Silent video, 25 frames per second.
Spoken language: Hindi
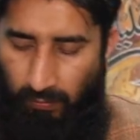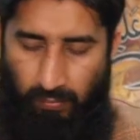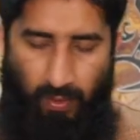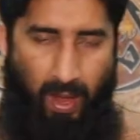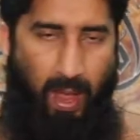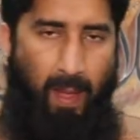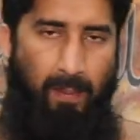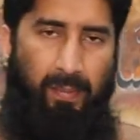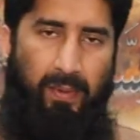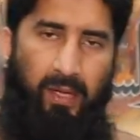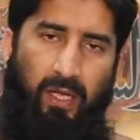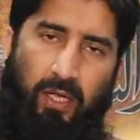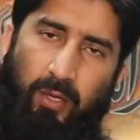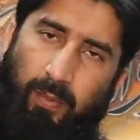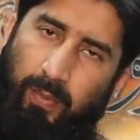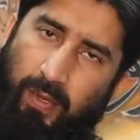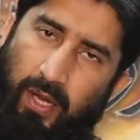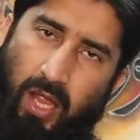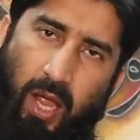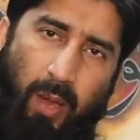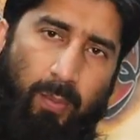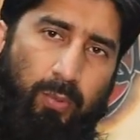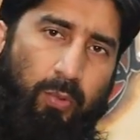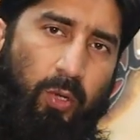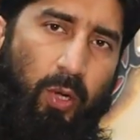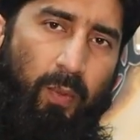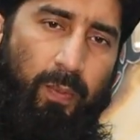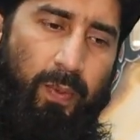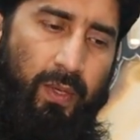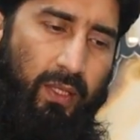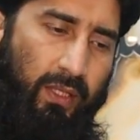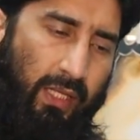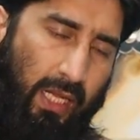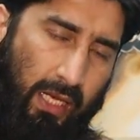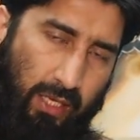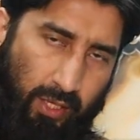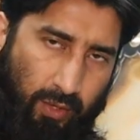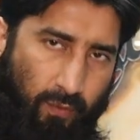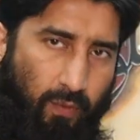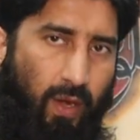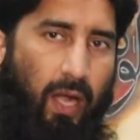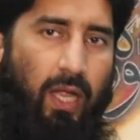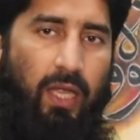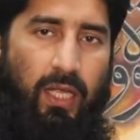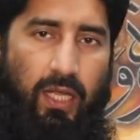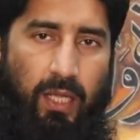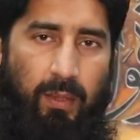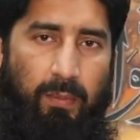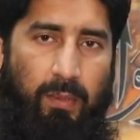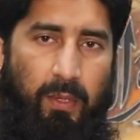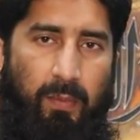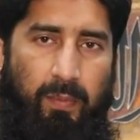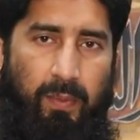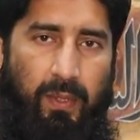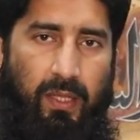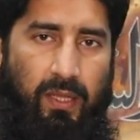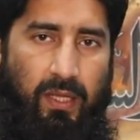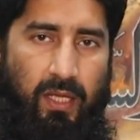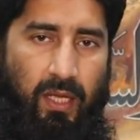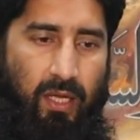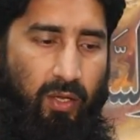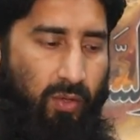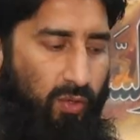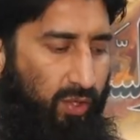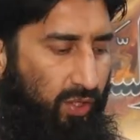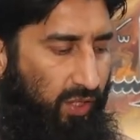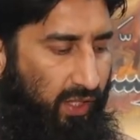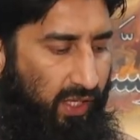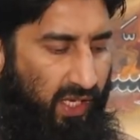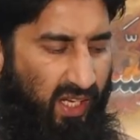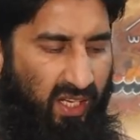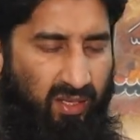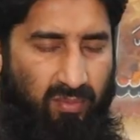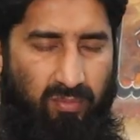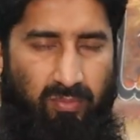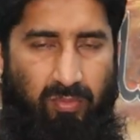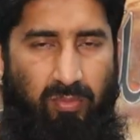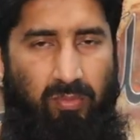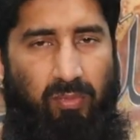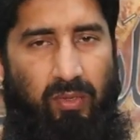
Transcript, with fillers: फैब्रिक भी आपको पता है क्वालिटी भी पता है और ये